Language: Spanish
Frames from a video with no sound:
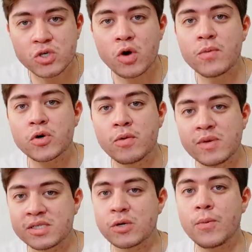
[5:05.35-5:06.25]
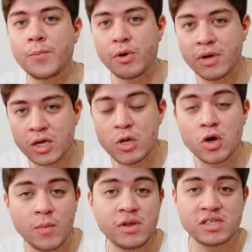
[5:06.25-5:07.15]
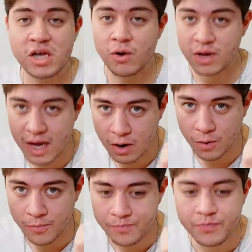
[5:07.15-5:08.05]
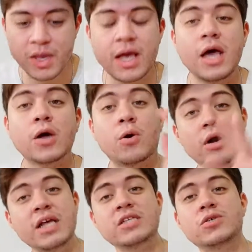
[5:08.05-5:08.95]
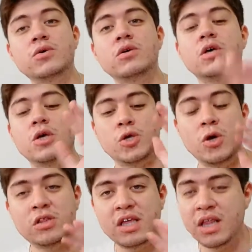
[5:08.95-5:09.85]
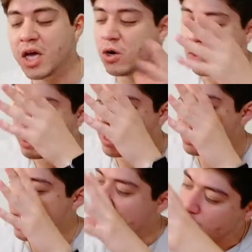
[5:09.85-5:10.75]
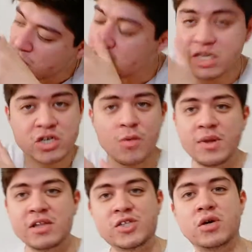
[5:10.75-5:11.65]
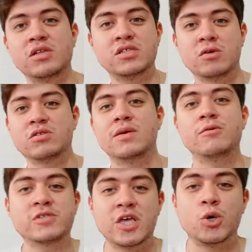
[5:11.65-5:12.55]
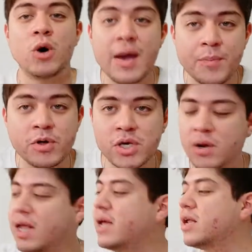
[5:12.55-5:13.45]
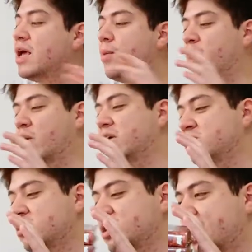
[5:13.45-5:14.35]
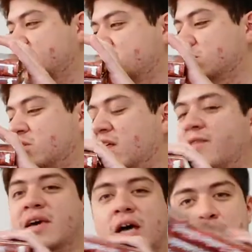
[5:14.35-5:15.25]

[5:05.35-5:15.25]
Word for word: cómo comenzar un proyecto y cómo desarrollarlo. Con eso, yo te dejo algunas recomendaciones de los libros que yo he podido leer. Bueno, estos tres todavía